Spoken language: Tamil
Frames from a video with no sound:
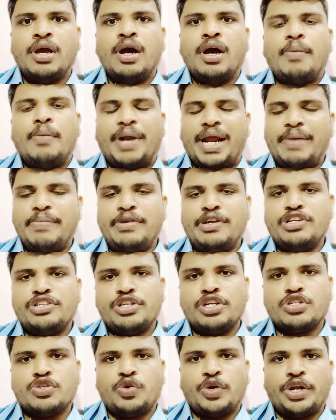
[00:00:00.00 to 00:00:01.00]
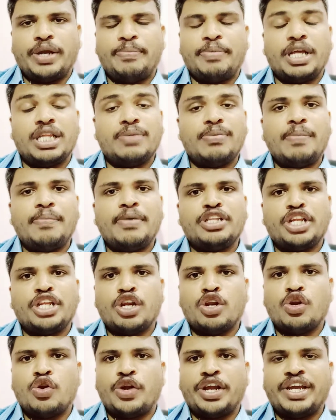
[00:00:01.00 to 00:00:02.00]
ப்ரைம் மினிஸ்டர்ஸோடைய பிரதம
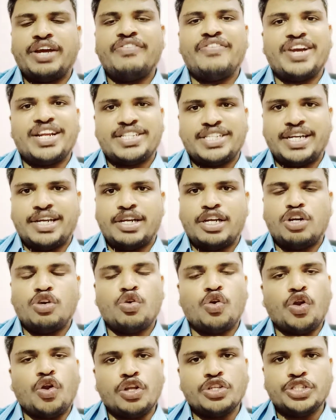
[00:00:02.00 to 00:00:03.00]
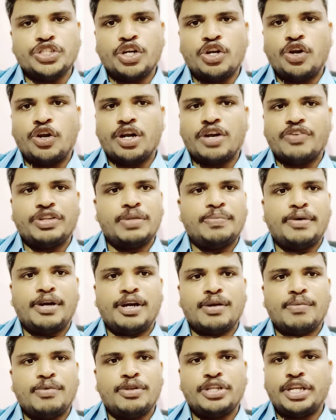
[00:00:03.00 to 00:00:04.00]
மந்திரிகளுடைய வரிசைகளை குரோனாலஜிக்கல் ஆர்டர் வந்து
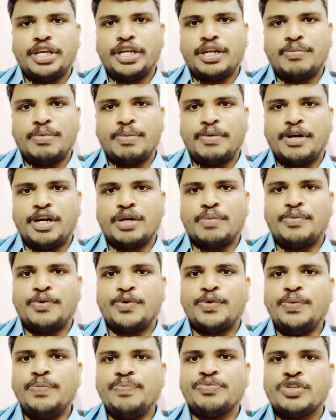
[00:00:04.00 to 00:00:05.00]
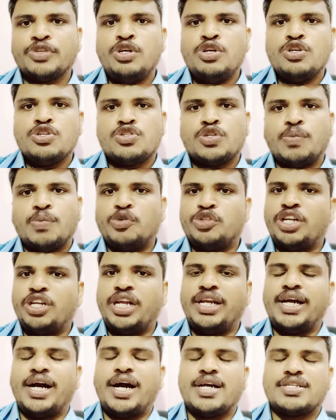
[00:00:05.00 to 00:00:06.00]
பார்க்கும்பொழுது இன்றைக்கி நம்ம பார்க்க போகிறோம் ஸோ
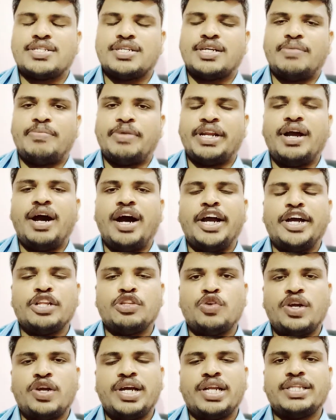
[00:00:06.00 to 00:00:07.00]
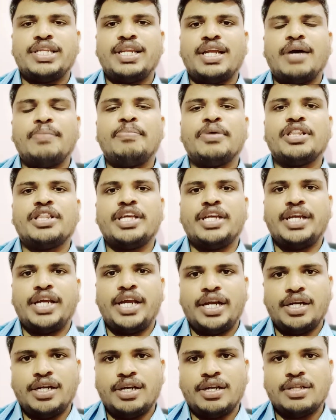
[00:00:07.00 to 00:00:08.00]
முதலில் யார் சார் அப்படின்னா ஆயிரத்தி தொள்ளாயிரத்தி நாற்பத்தி
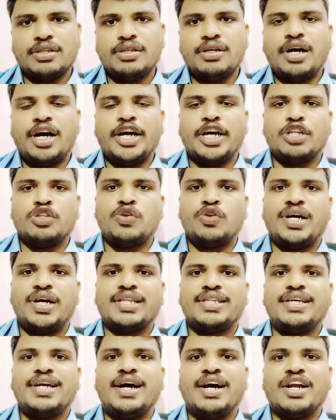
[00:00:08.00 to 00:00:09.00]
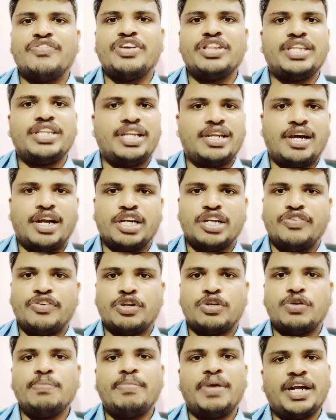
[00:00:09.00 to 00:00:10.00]
ஏழுலேருந்து ஆயிரத்தி தொள்ளாயிரத்தி அறுபத்தி நான்கு
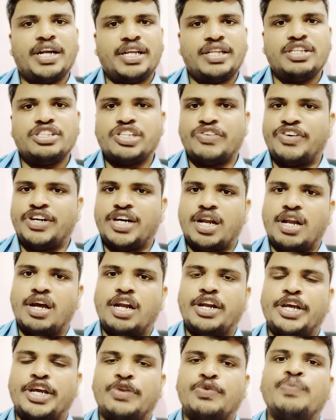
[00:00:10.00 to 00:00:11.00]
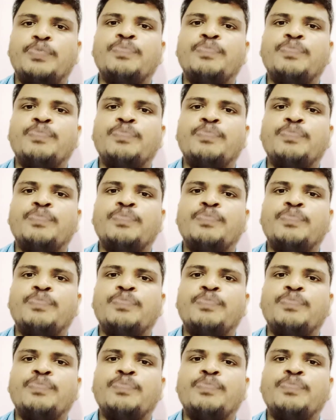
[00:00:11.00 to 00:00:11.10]
வரைக்கும் பண்டிட் ஜவஹர்லால் நேரு